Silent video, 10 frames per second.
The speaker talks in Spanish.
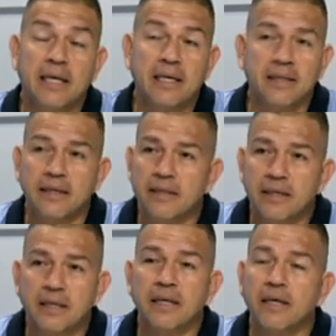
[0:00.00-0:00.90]
e intentar
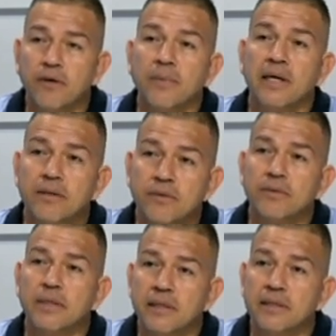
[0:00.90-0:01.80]
llegar lo más
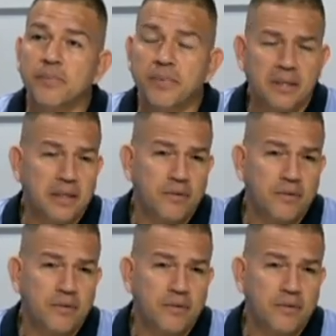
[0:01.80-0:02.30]
alto que se pueda.